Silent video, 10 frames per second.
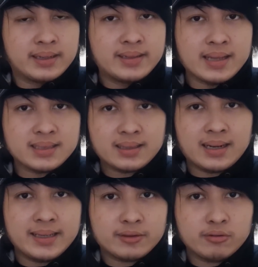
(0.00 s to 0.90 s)
dan
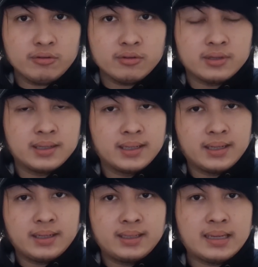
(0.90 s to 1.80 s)
setelah itu
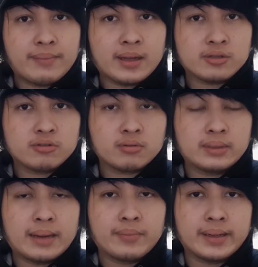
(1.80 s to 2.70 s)
dia masuk
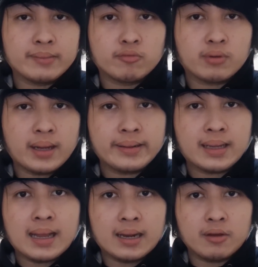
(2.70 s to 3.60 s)
dan menemukan
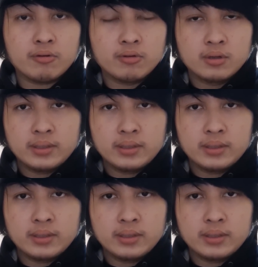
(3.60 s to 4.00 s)
kalau